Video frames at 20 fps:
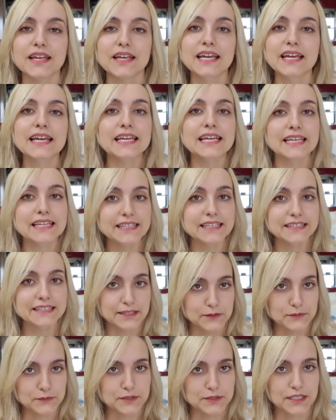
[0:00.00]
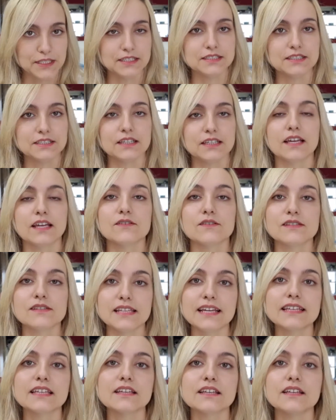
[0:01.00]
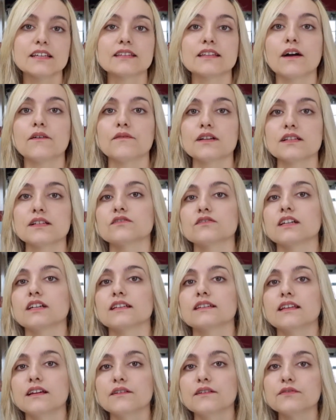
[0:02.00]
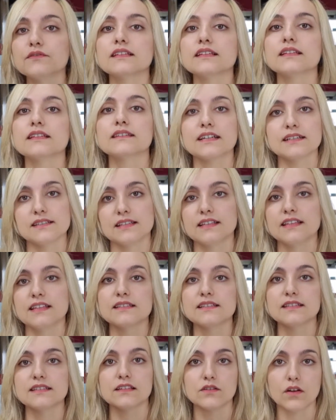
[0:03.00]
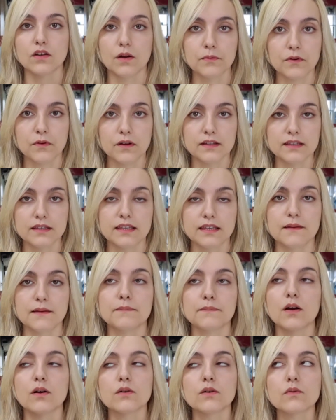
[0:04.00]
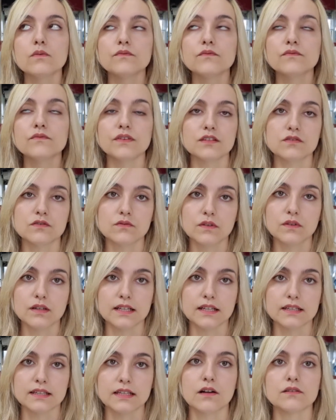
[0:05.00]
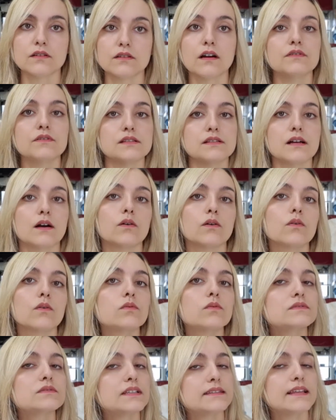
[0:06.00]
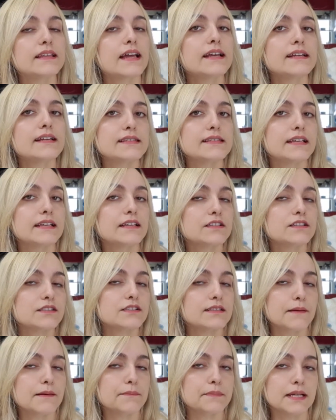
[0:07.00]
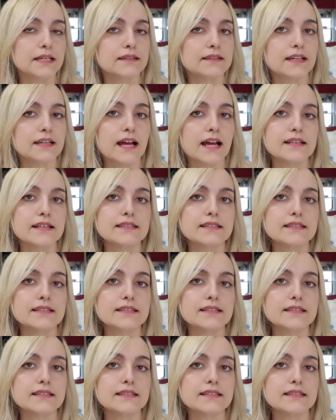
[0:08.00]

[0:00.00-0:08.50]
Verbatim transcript: Então, gente, eu sei que talvez eu já deva ter trazido esse tópico aqui para algum vídeo do canal, talvez alguns até recentes aí para trás,